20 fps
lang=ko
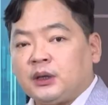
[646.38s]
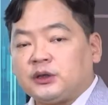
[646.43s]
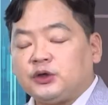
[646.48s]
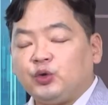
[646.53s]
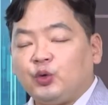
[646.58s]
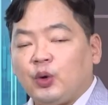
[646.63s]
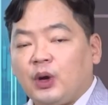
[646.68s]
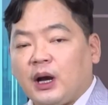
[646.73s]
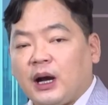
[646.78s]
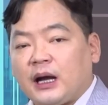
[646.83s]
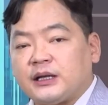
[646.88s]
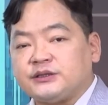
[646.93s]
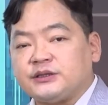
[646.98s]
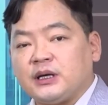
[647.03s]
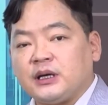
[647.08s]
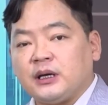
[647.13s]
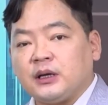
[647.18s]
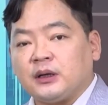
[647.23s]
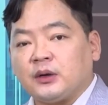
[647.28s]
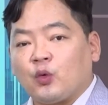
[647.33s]
그동안
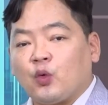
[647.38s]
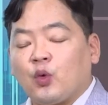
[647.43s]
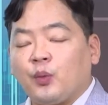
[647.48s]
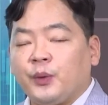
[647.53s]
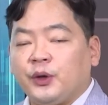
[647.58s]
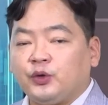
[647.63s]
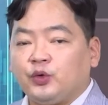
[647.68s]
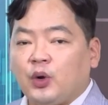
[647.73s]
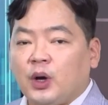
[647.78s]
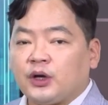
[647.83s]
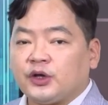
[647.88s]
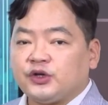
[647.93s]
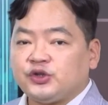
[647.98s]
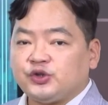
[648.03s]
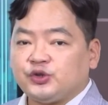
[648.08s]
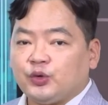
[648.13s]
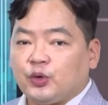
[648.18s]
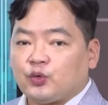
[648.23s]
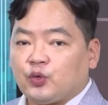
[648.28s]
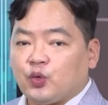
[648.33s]
가장 공매도 하기
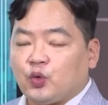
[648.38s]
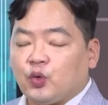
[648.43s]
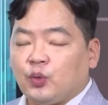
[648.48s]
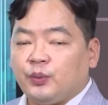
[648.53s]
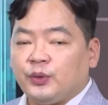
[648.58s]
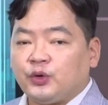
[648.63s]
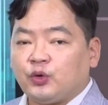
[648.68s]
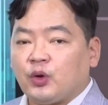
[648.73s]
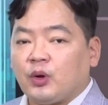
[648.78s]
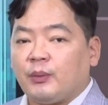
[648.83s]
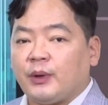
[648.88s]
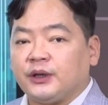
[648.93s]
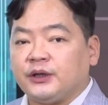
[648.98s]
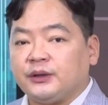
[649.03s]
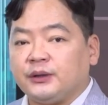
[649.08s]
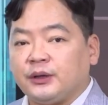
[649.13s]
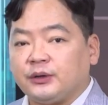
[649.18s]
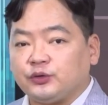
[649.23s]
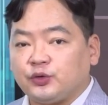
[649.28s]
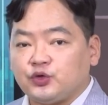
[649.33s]
쉬웠고 공매도가
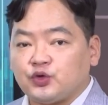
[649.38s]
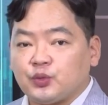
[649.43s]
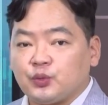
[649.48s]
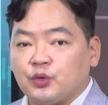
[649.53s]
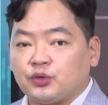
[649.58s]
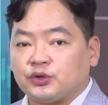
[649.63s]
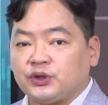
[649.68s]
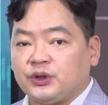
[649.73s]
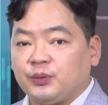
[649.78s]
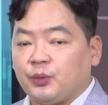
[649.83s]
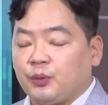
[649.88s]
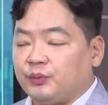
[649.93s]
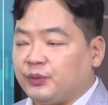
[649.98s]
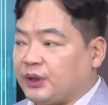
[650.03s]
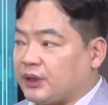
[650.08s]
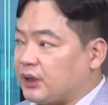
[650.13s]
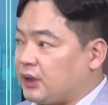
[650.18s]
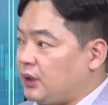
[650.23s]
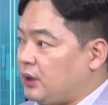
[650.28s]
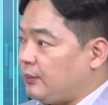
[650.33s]
많이 나왔던 종목들이
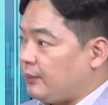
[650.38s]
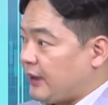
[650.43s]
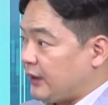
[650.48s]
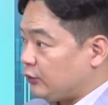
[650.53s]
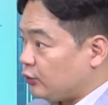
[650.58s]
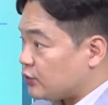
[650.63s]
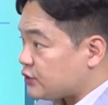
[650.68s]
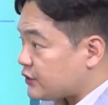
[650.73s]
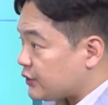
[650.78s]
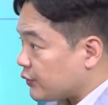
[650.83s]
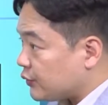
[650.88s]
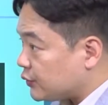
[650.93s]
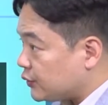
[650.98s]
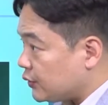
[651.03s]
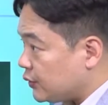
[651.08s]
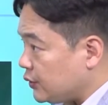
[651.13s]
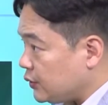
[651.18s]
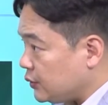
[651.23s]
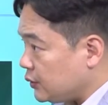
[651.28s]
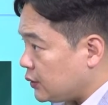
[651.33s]
뭡니까?
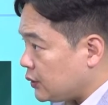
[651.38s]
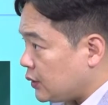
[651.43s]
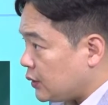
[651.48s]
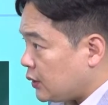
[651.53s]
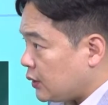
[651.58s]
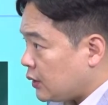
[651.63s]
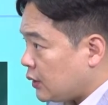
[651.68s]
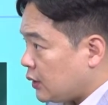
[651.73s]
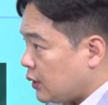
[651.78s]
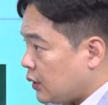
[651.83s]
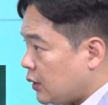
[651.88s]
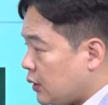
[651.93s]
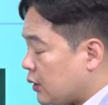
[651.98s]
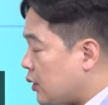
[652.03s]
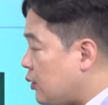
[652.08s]
반도체거든요. 네.